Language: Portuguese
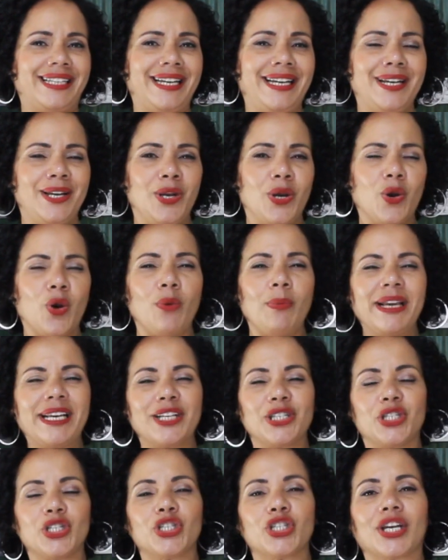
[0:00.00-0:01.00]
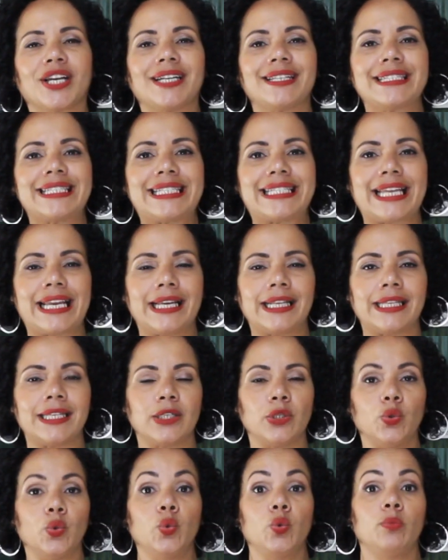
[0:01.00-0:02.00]
né? Como é que a gente
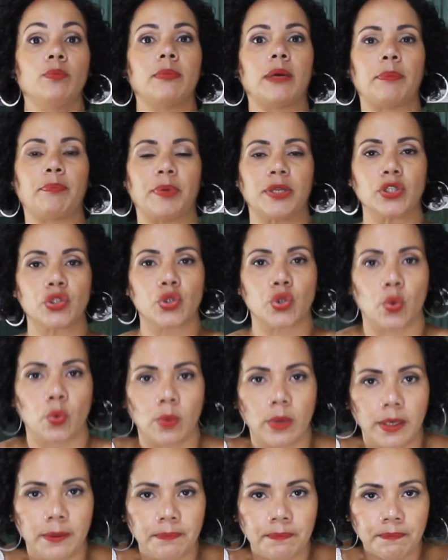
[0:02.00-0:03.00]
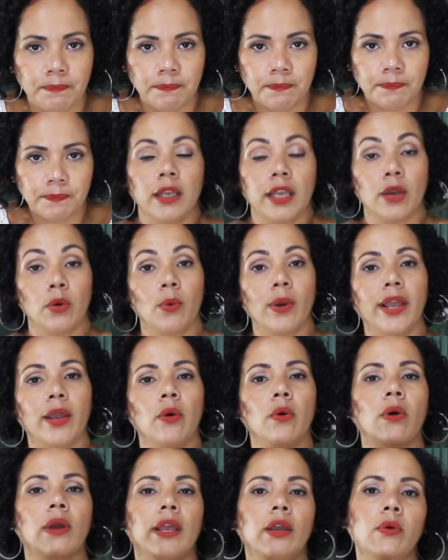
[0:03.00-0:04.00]
cancela uma pessoa? eu,
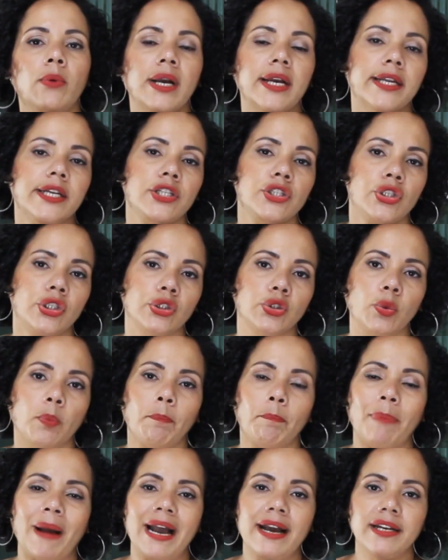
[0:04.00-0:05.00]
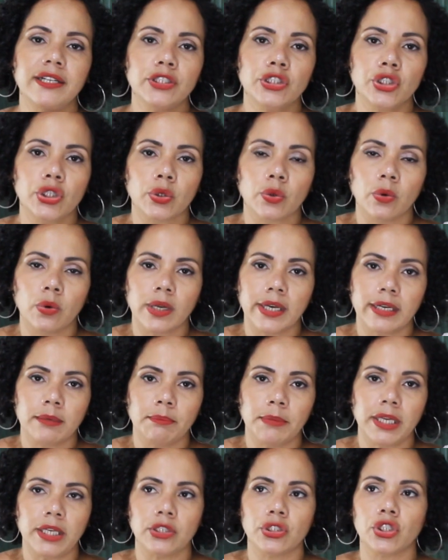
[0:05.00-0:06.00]
eu, eu acredito
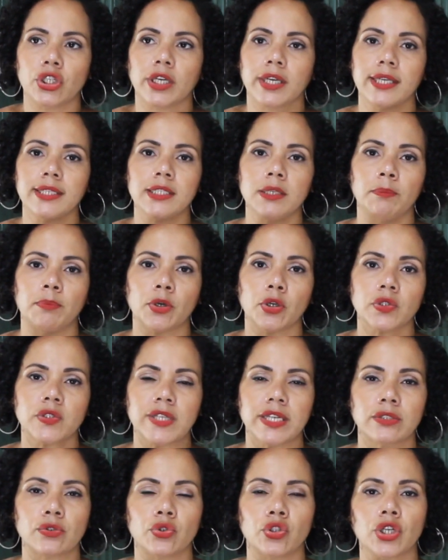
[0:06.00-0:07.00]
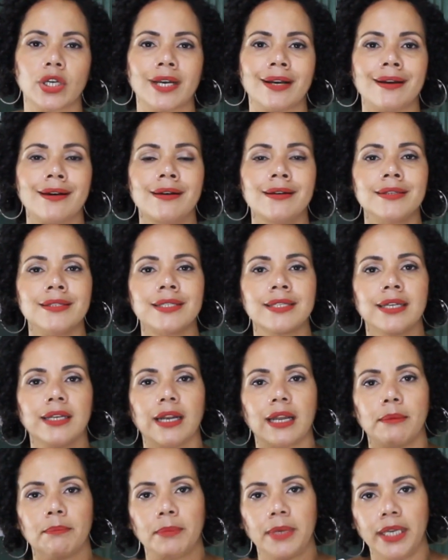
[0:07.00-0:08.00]
particularmente que esse processo de
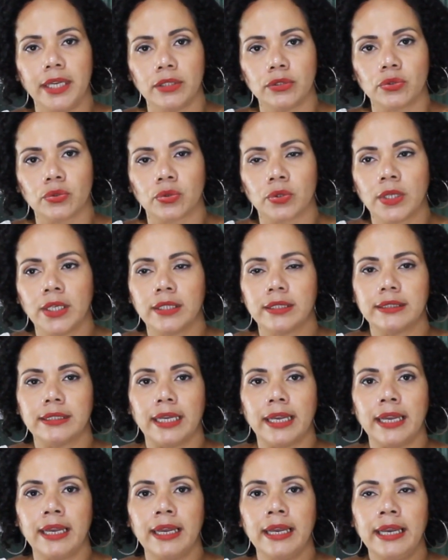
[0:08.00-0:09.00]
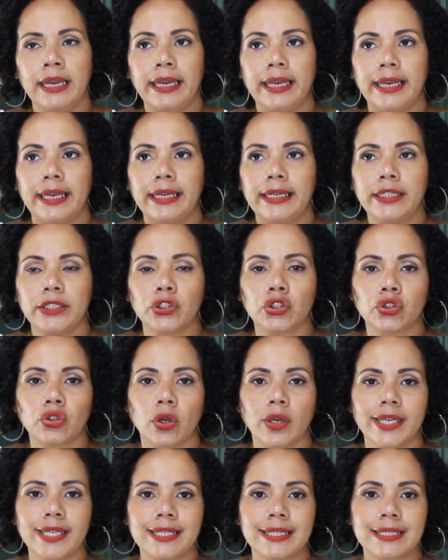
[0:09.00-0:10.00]
cancelamento, né, ele
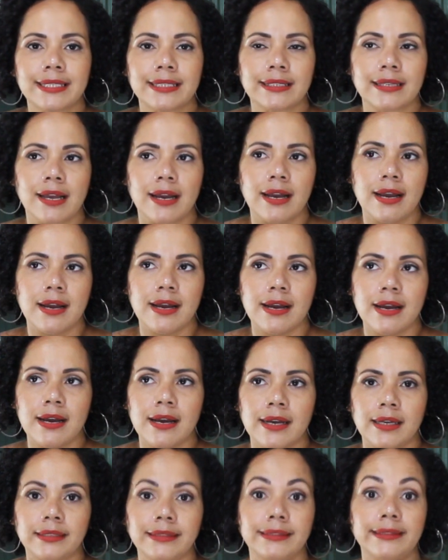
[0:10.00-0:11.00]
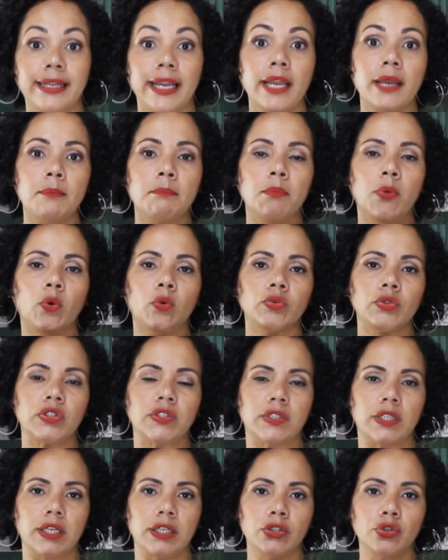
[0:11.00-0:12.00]
só está
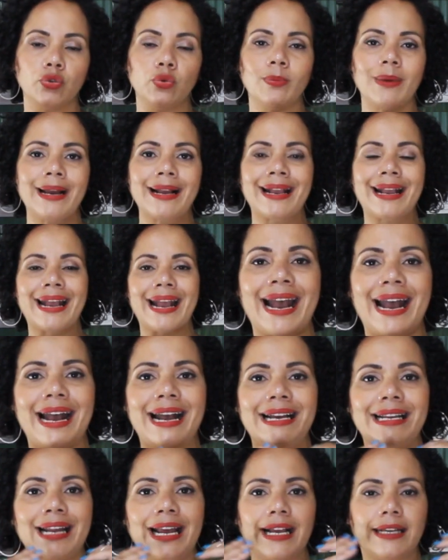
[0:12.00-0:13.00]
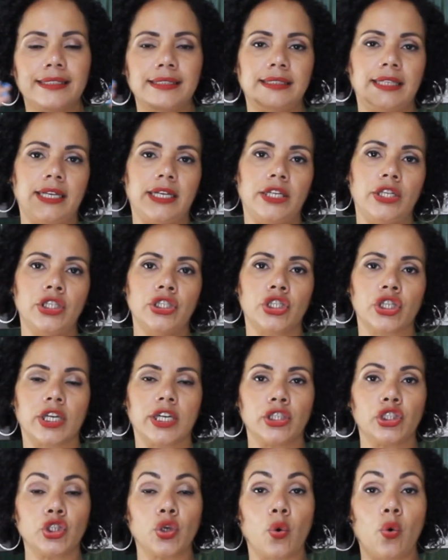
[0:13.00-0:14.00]
demonstrando uma
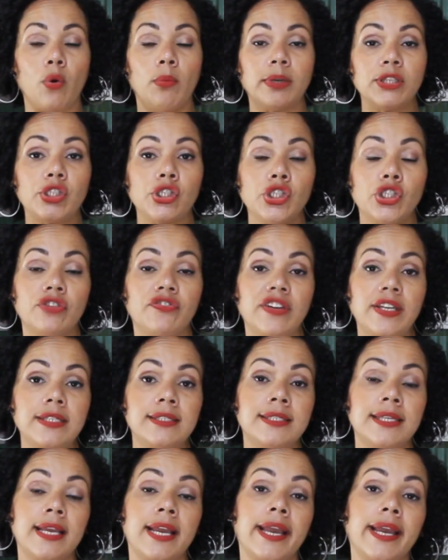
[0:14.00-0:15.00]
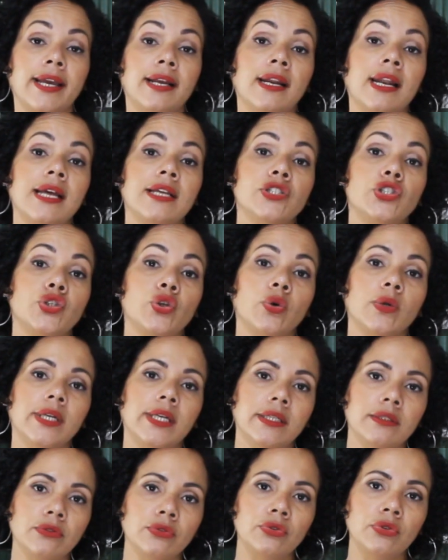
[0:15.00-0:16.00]
característica de como a gente vem se
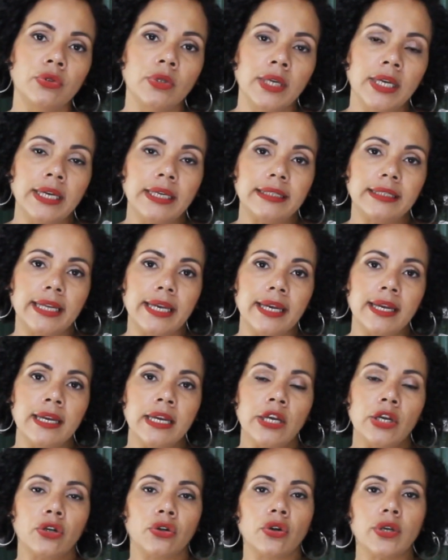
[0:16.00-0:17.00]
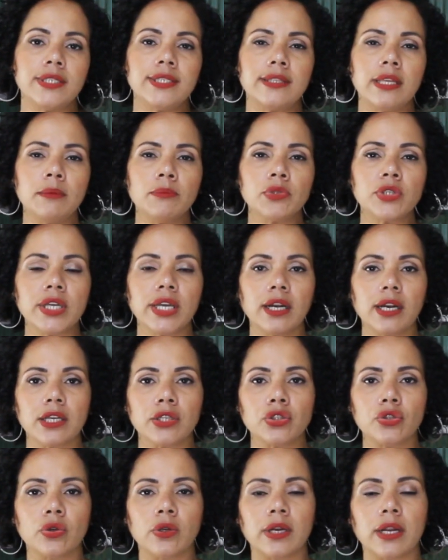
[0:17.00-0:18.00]
relacionando, né? Nós temos
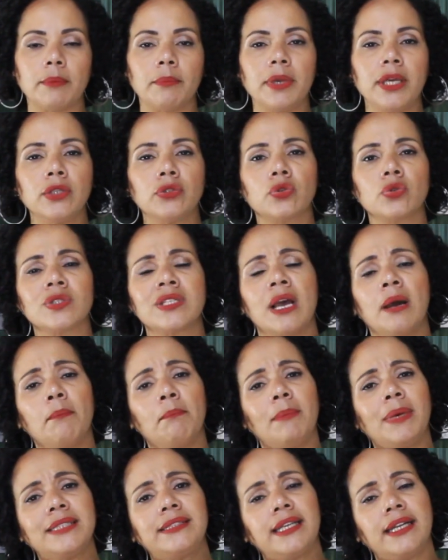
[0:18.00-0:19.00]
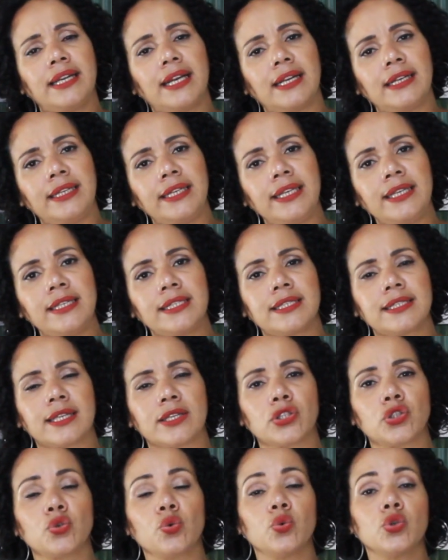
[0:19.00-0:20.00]
relacionamentos
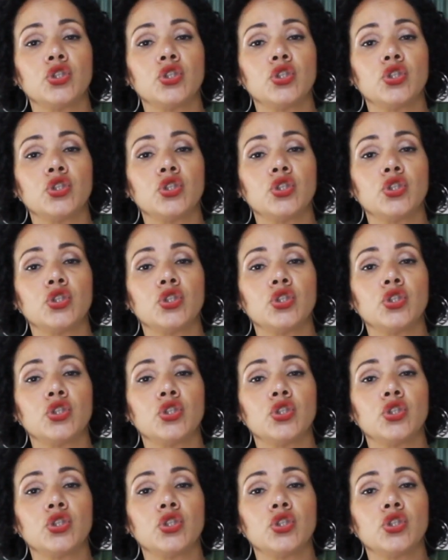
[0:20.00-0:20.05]
materialistas,